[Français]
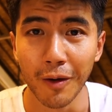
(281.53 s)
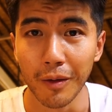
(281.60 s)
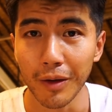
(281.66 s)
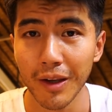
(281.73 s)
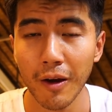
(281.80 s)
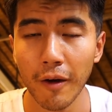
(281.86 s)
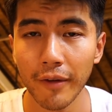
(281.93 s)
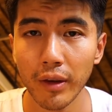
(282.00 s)

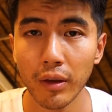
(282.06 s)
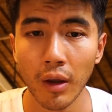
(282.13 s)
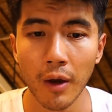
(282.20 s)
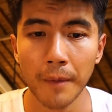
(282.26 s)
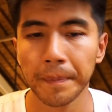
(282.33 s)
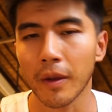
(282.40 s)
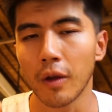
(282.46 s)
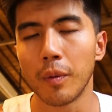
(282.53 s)
Ok, en fait,
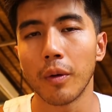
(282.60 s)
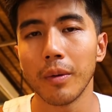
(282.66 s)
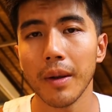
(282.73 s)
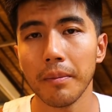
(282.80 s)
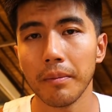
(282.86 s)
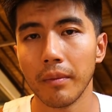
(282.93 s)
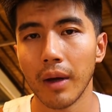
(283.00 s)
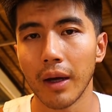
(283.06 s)
le
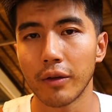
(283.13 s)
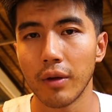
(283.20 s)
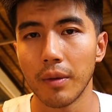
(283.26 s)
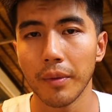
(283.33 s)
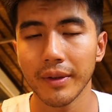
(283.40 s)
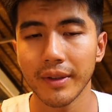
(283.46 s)
problème actuellement,